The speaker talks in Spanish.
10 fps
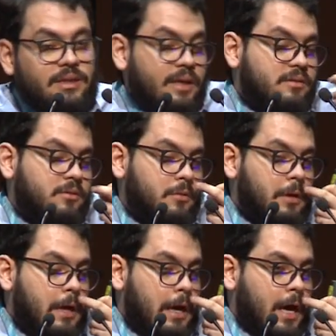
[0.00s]
el tránsito
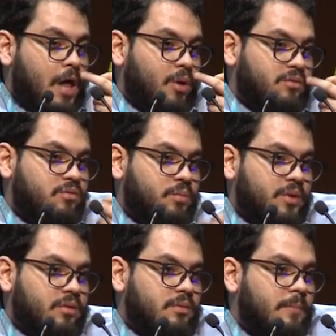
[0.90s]
a educación
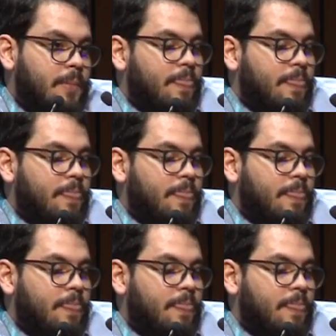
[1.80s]
superior.